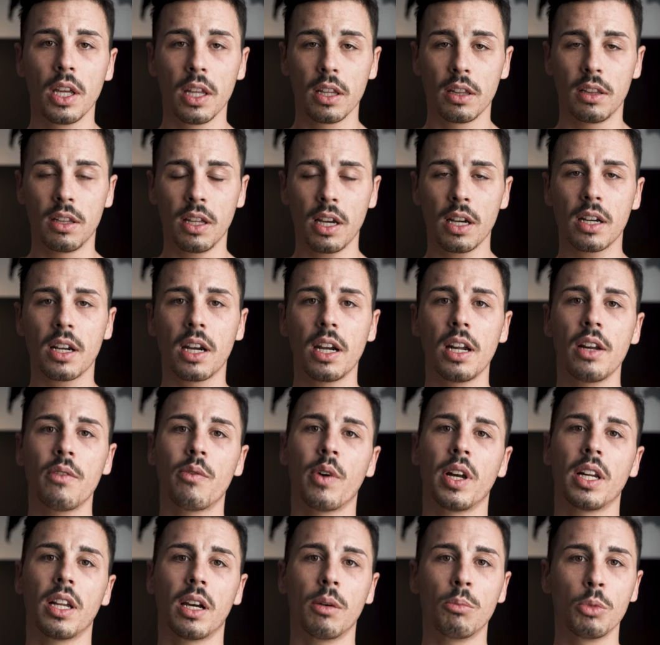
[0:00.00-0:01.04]
sehr geil,
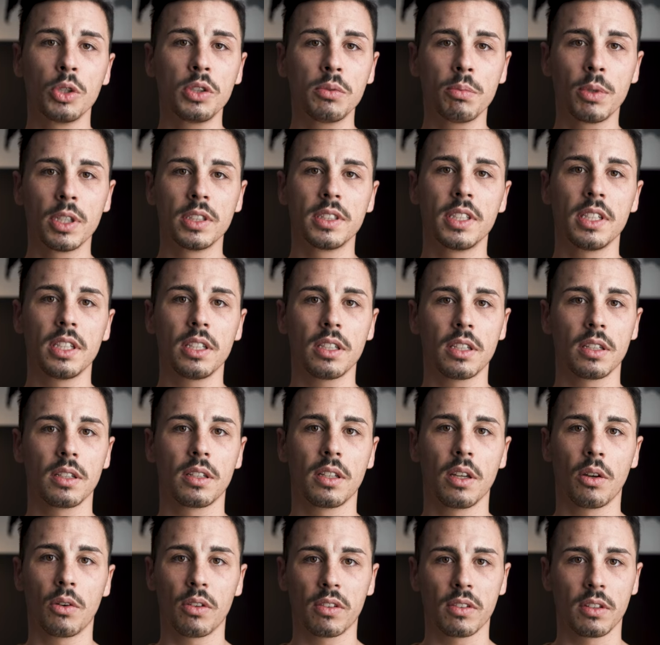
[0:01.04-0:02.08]
weil da muss man sich
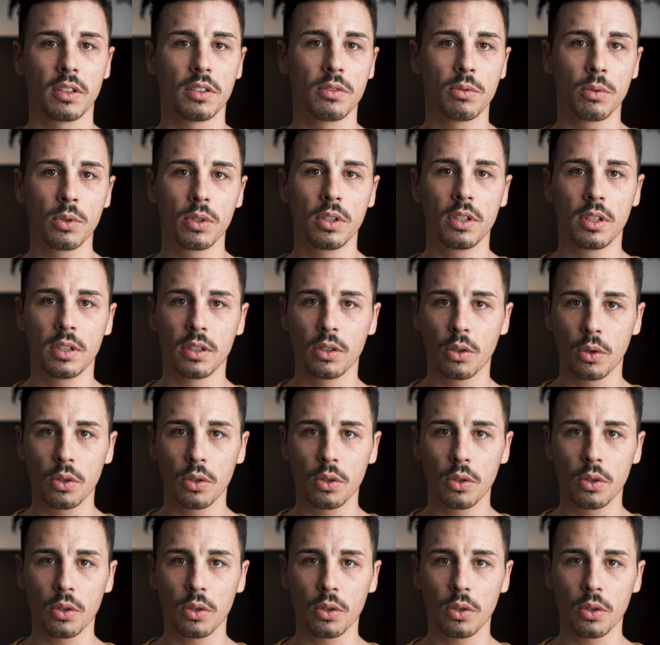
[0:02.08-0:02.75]
aus gezwungenen